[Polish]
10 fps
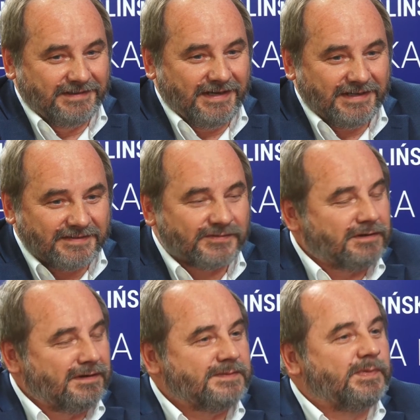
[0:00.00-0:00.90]
jest w
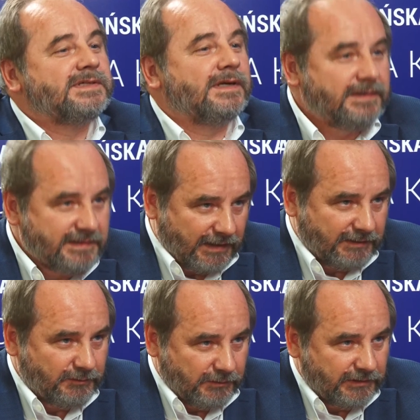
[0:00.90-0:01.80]
szkole specjalista,
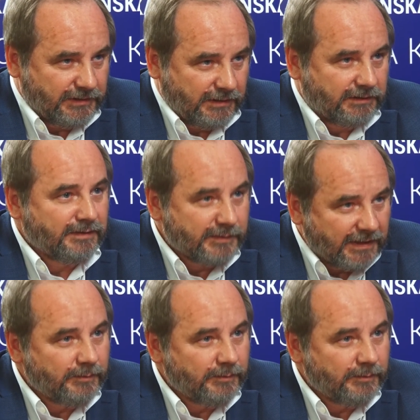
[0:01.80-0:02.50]
który no się właśnie, tym zajmuje.